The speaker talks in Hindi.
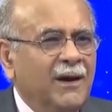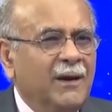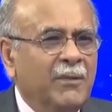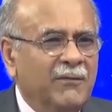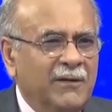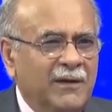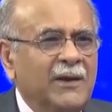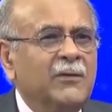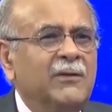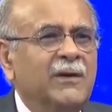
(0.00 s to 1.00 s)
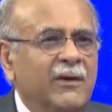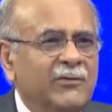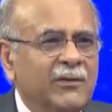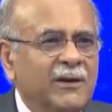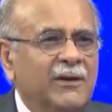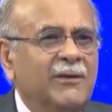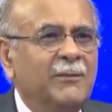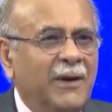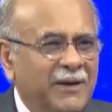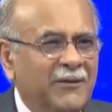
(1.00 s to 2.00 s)
कि परवेज़ लाई तो भी जान छुटेगी
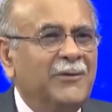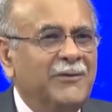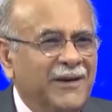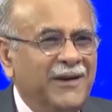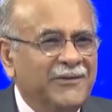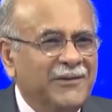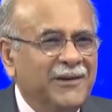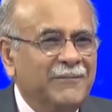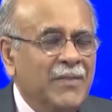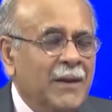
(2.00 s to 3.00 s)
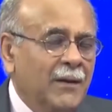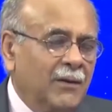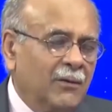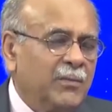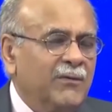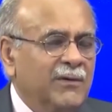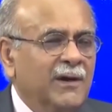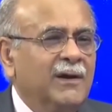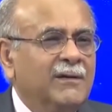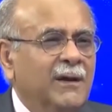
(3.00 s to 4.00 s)
और बाकी को भी जान छुटेगी तो परवेज़
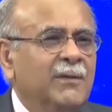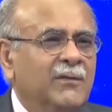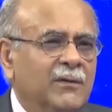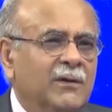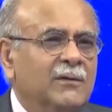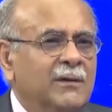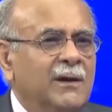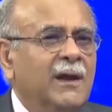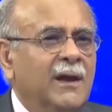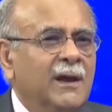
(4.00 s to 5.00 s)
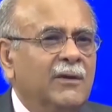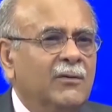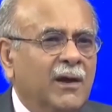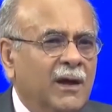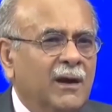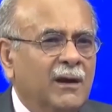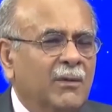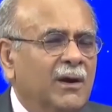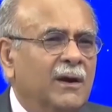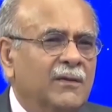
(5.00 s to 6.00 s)
लाई साहब इस वक्त तो यही कह रहे हैं जो कह रहे हैं
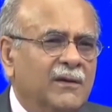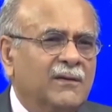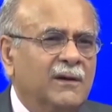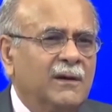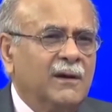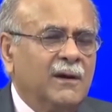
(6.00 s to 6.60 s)
मगर अंदर से